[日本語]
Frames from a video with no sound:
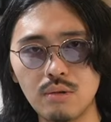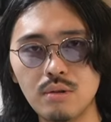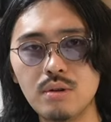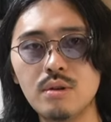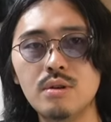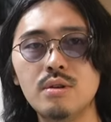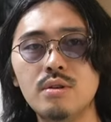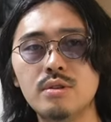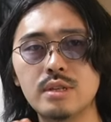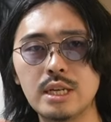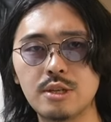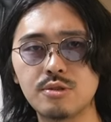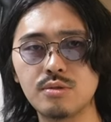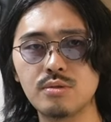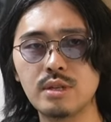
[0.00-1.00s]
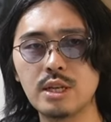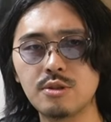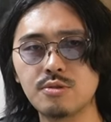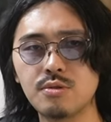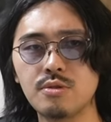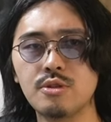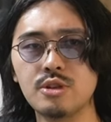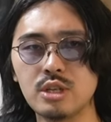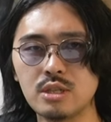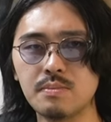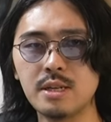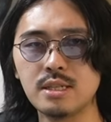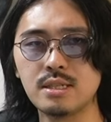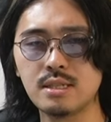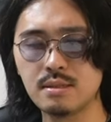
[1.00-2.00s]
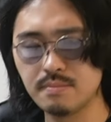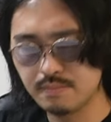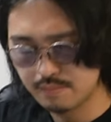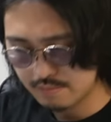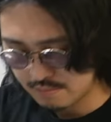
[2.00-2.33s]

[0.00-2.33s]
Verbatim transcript: を内装、内装よろしくお願いします。